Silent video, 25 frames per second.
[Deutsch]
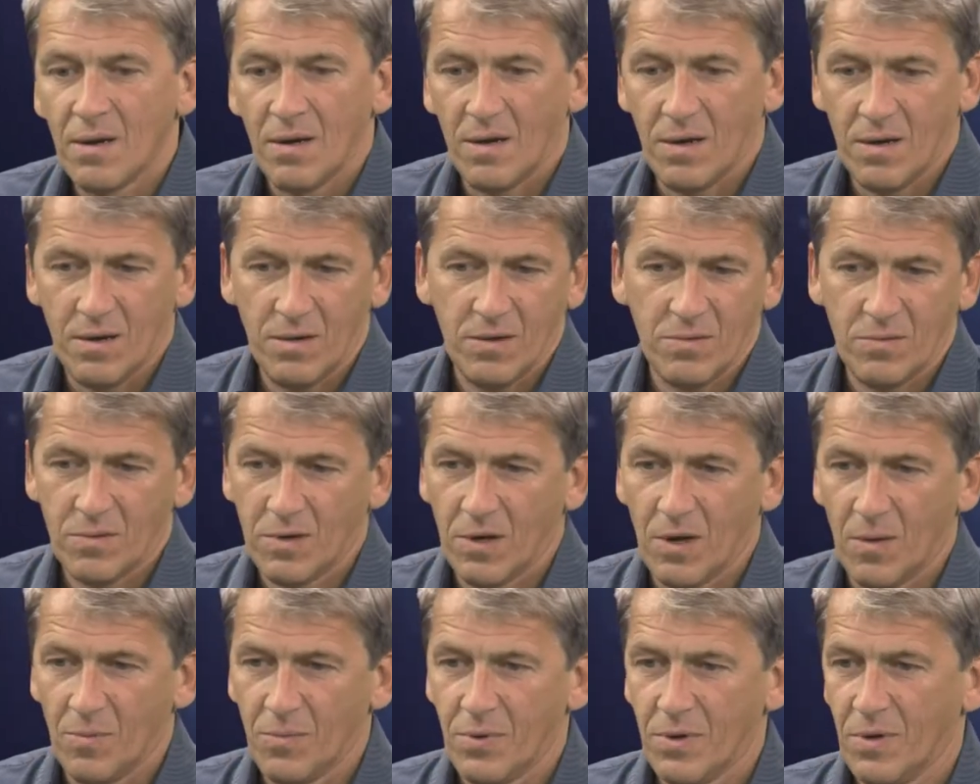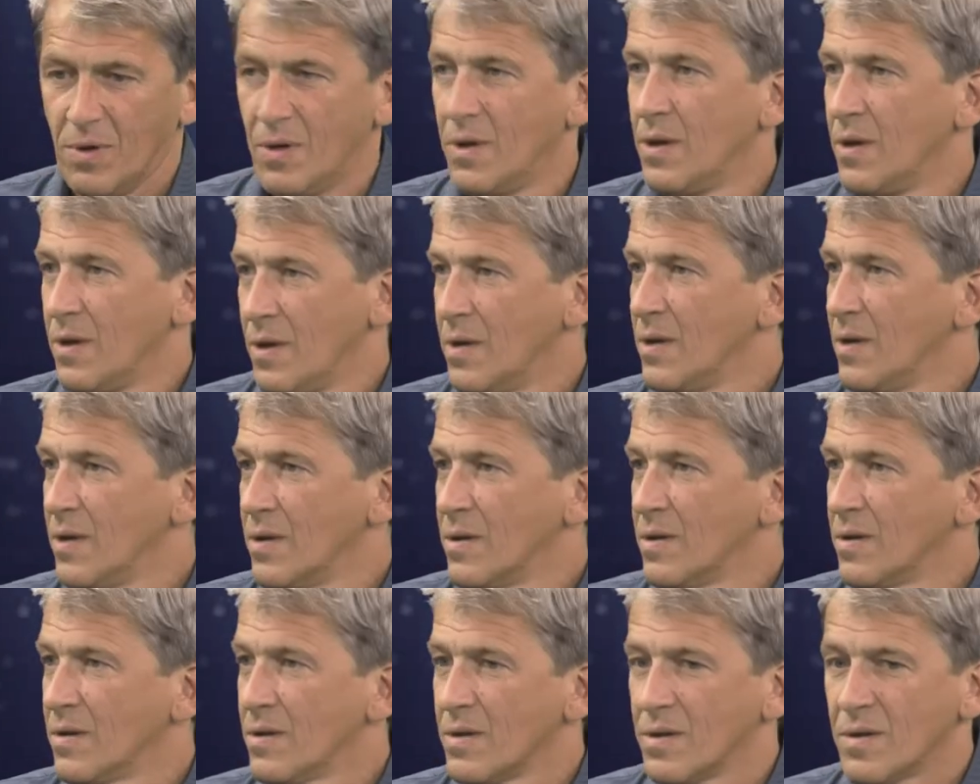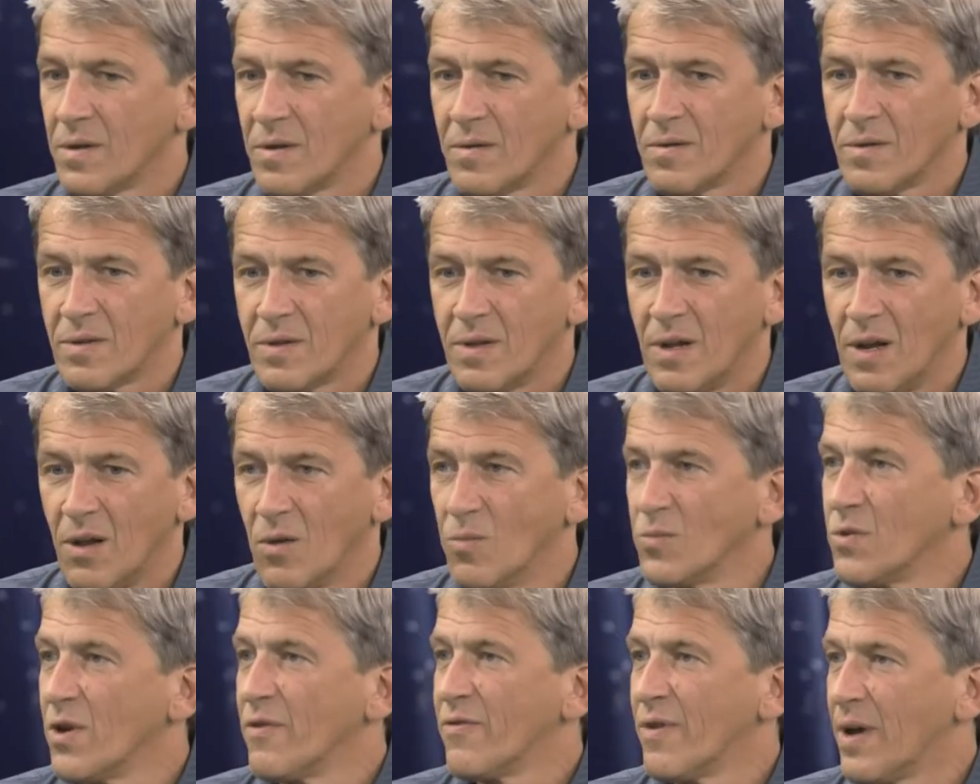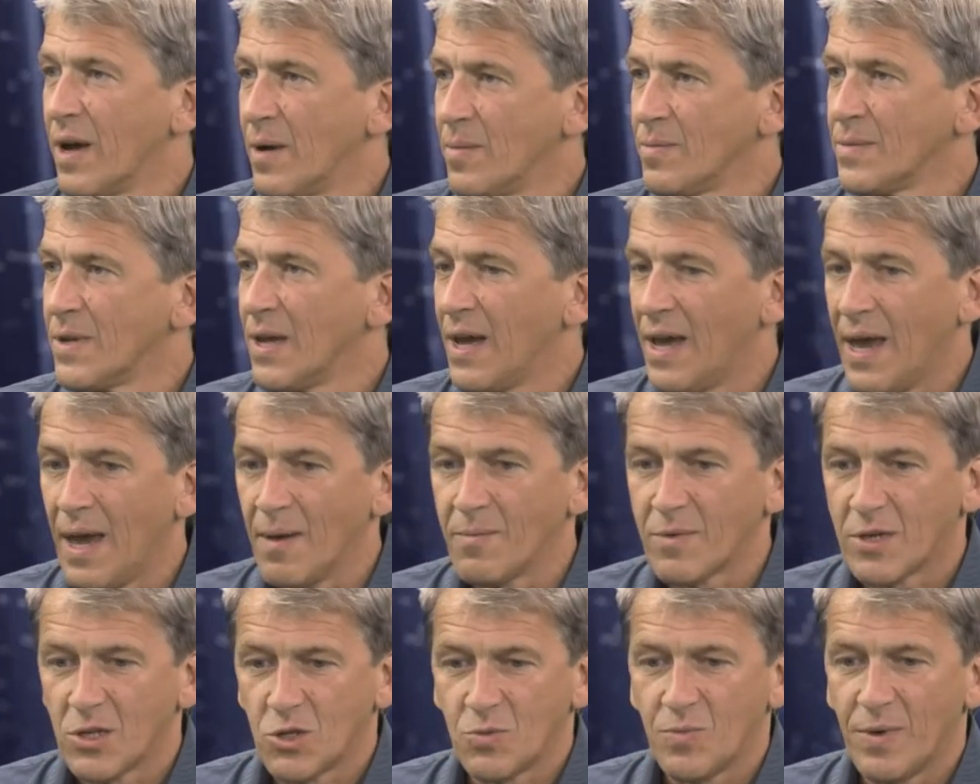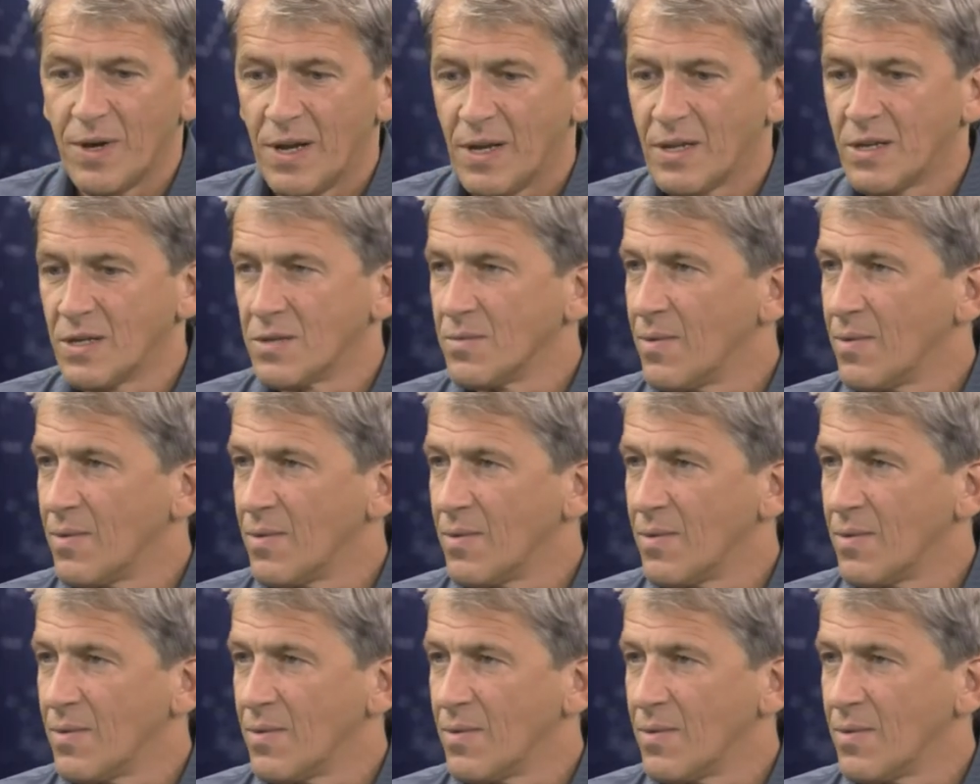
Äh, ich äh, glaube, die Leumdorfer haben daheim gespielt.